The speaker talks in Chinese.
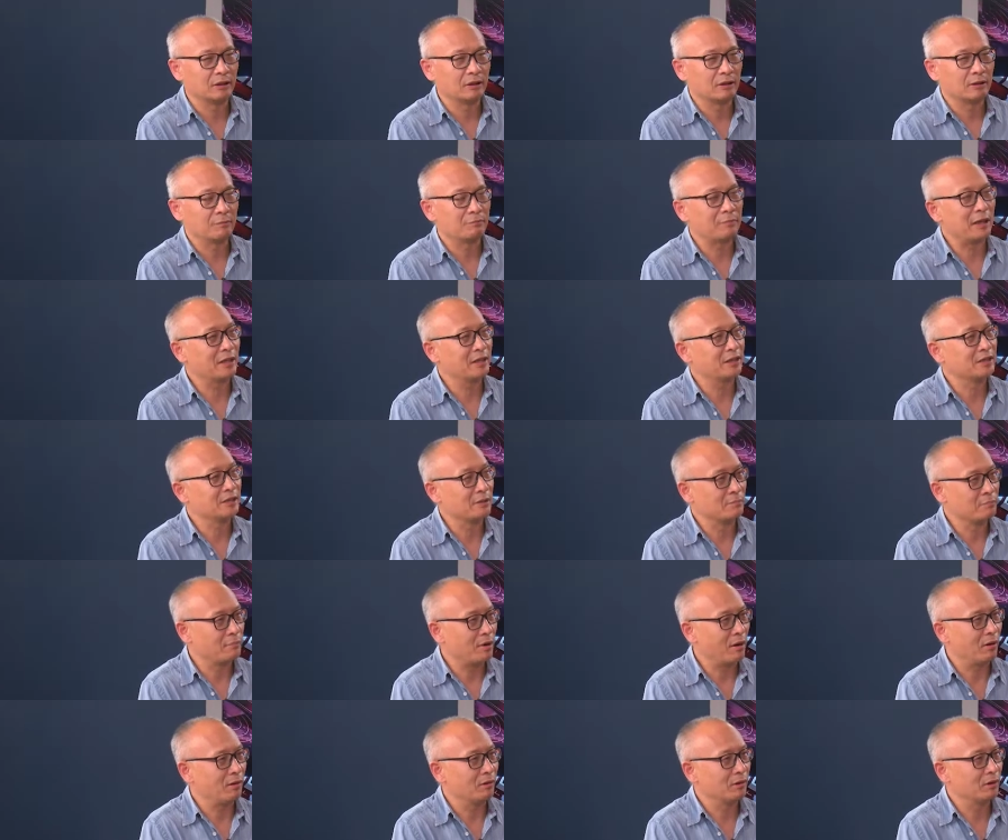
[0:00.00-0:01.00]
巴黎人
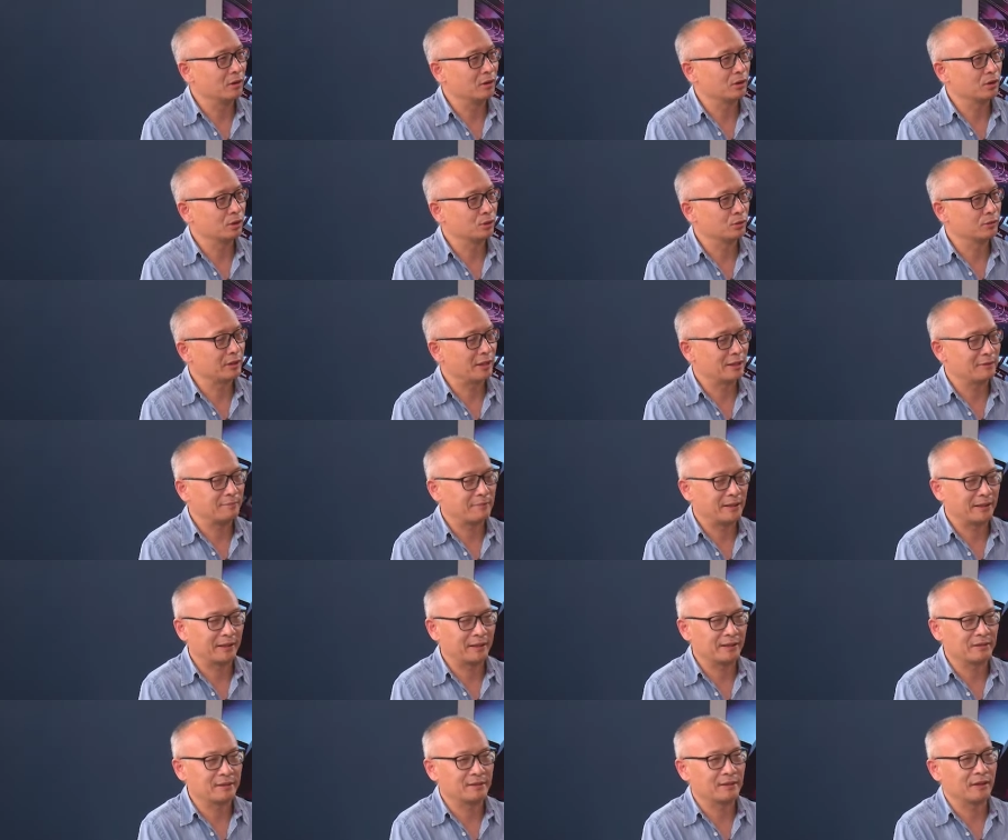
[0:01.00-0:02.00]
报》、《容纳》了《巴
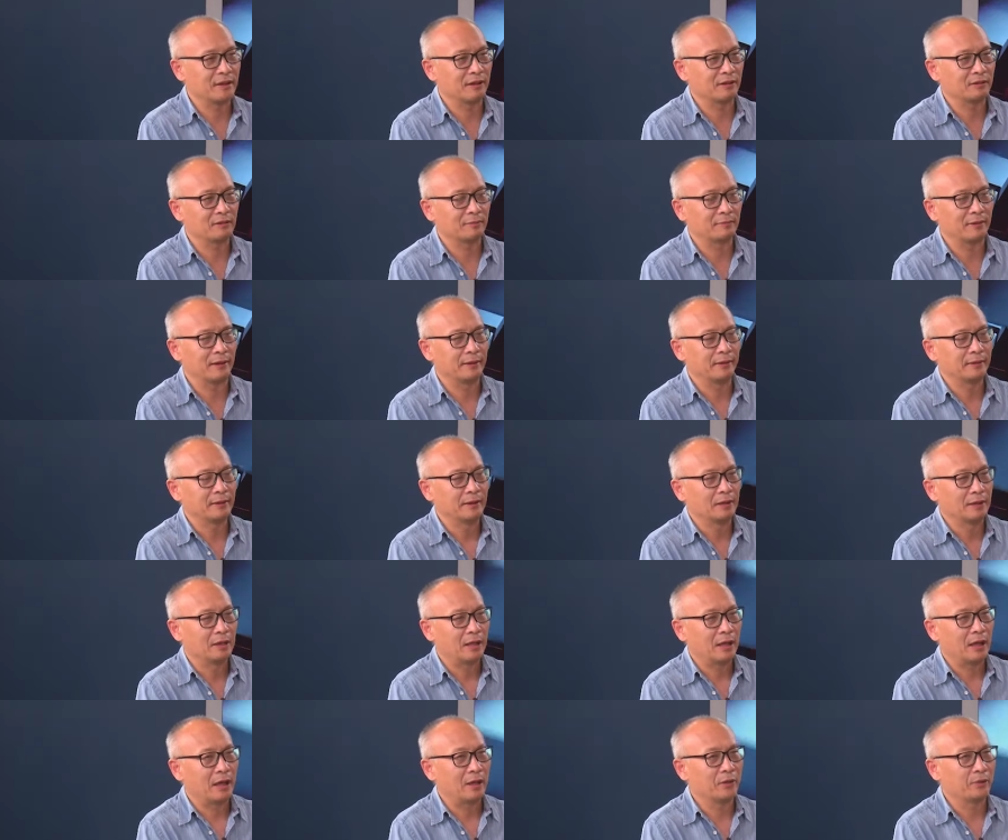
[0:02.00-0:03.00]
黎见》，对吧？
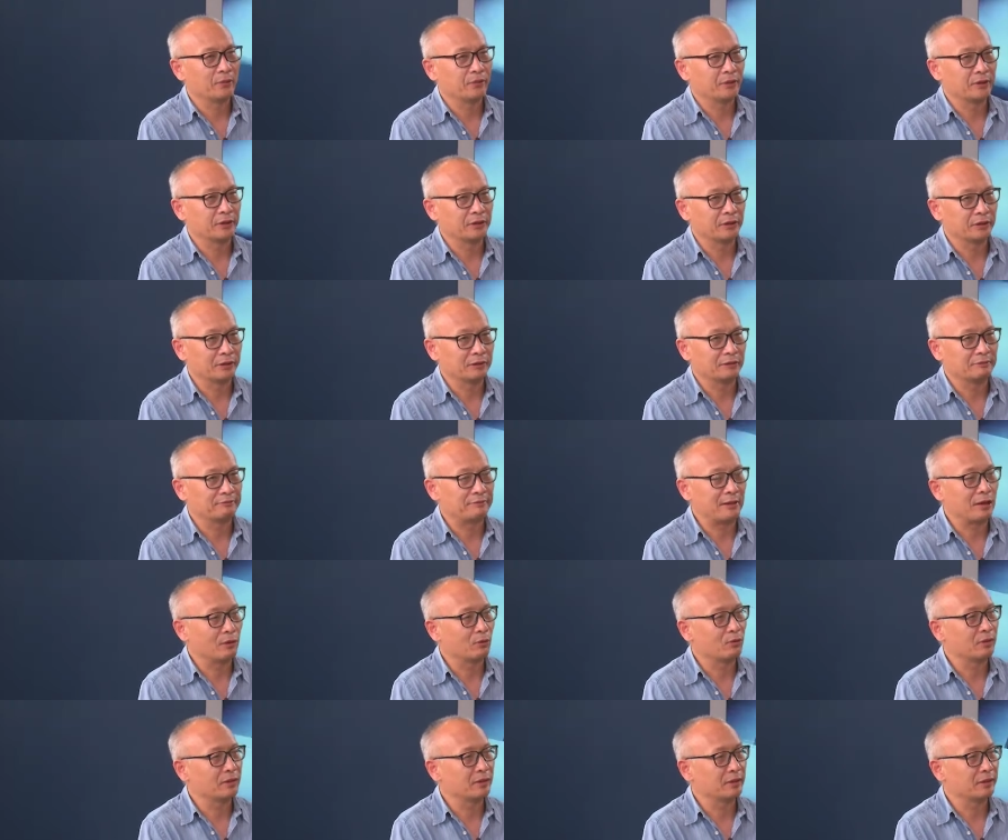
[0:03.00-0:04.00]
还有那个法
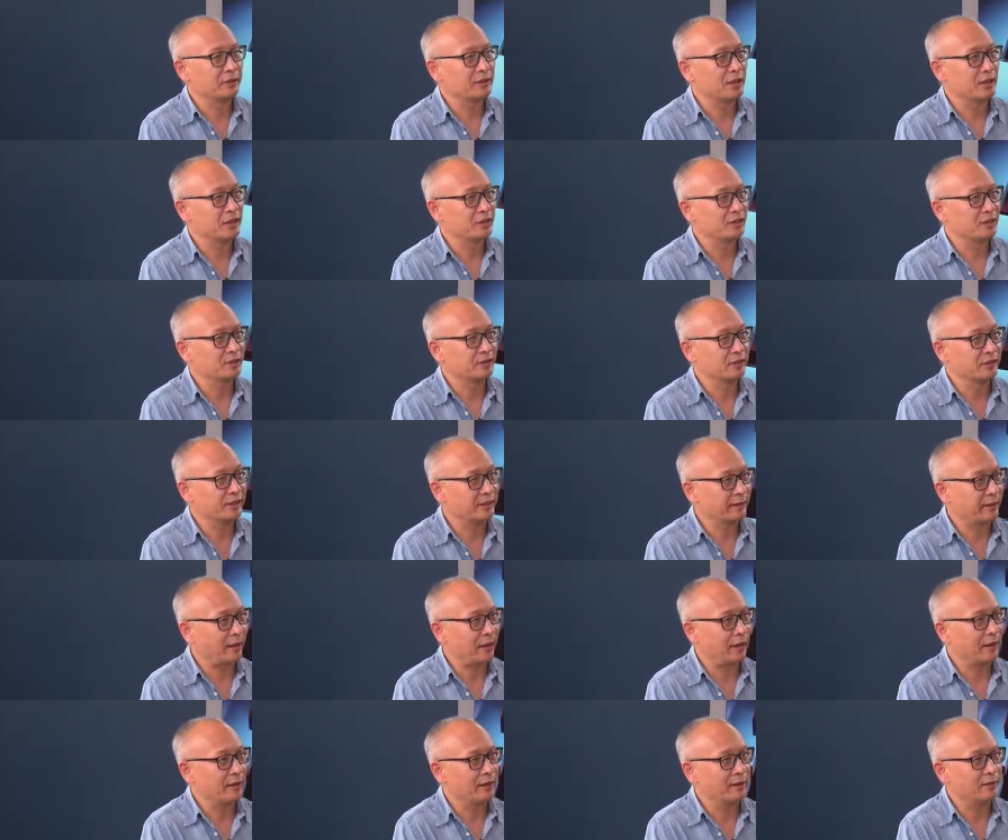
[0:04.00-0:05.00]
国电视一
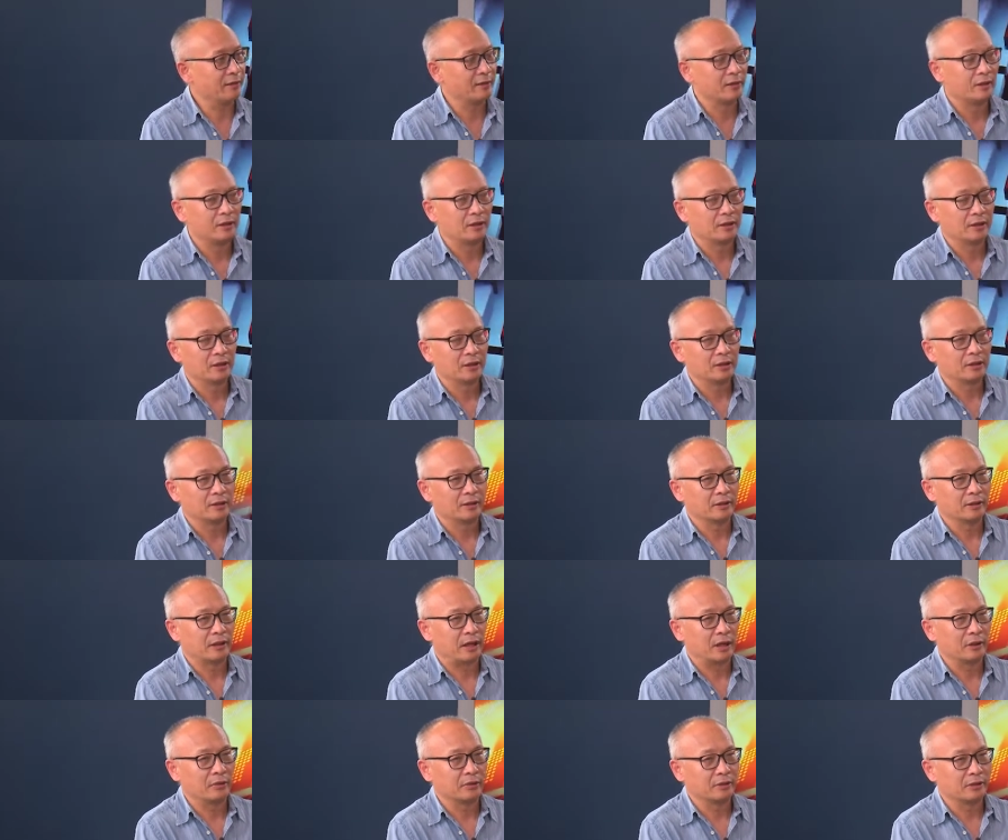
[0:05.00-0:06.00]
台，呃，
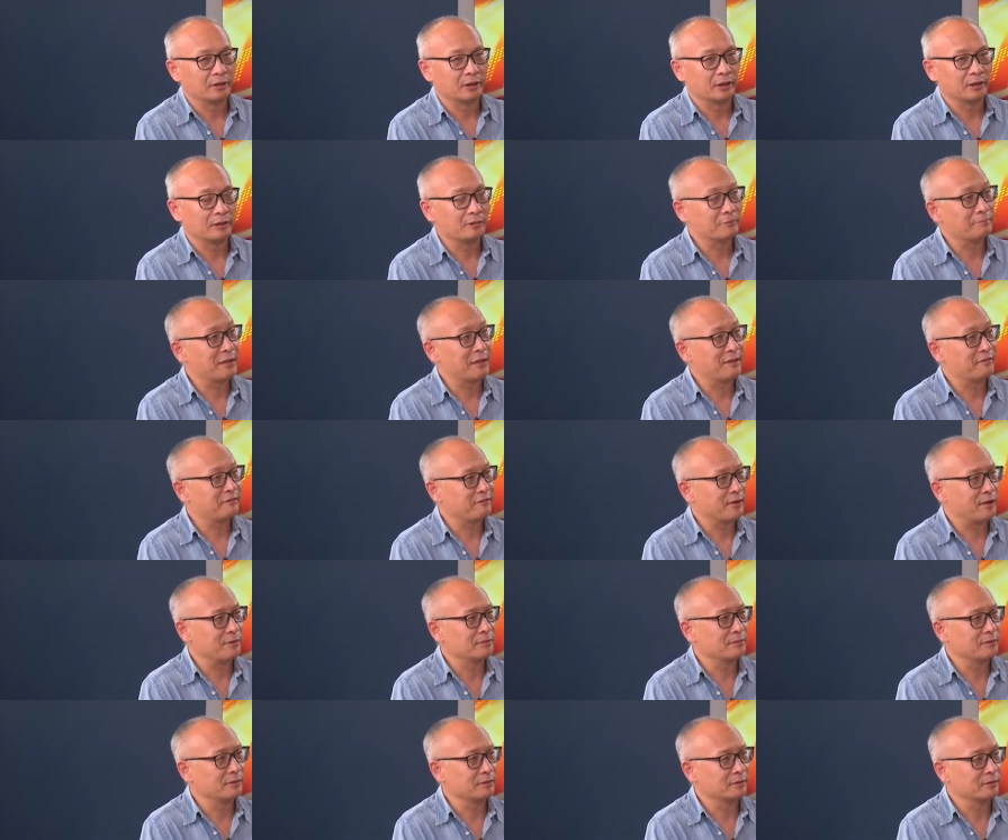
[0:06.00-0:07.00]
还有那个
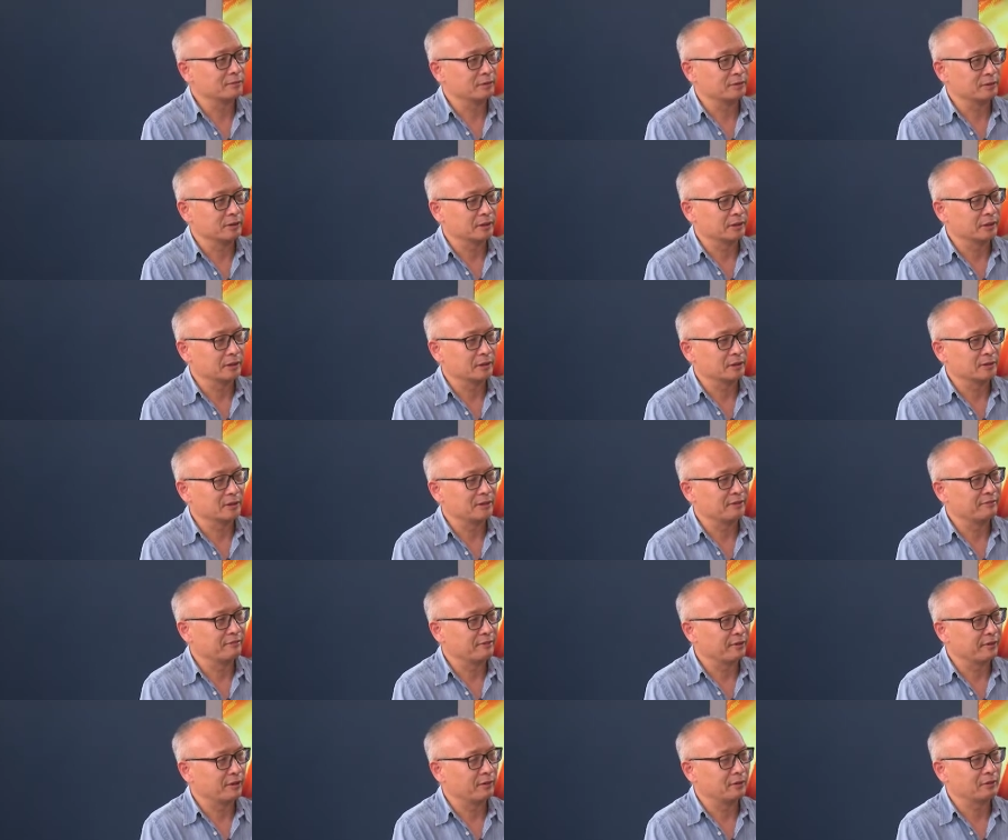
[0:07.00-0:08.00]
BFM 那个
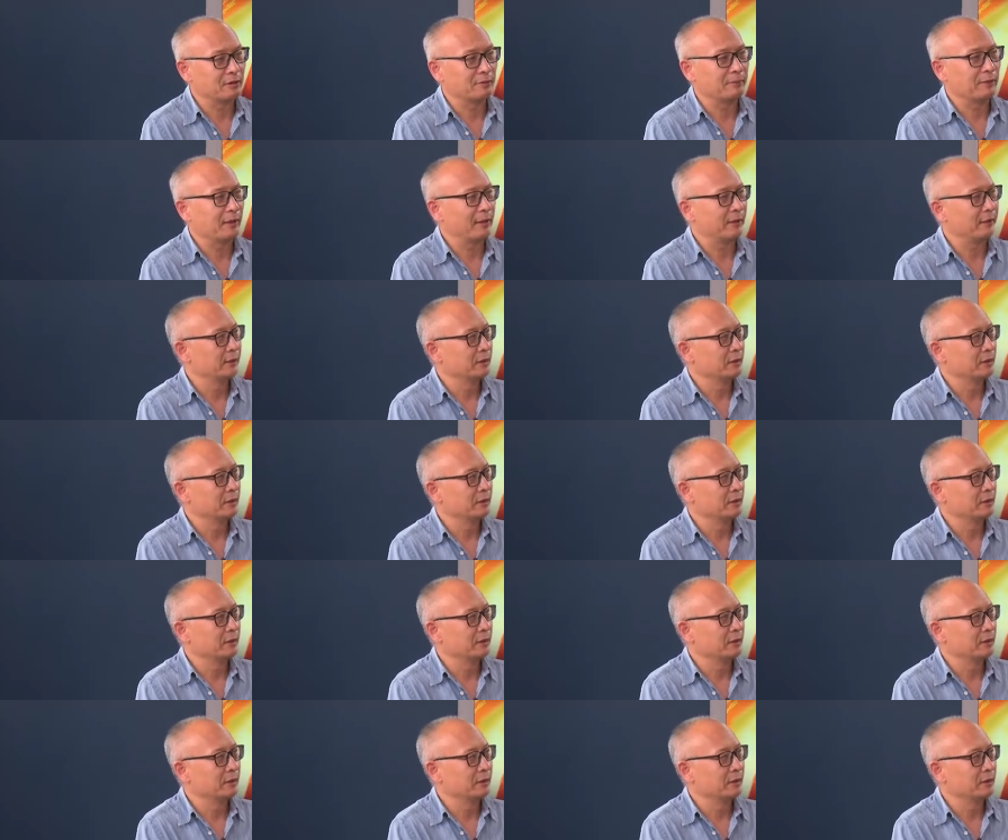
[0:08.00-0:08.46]
DV，对吧？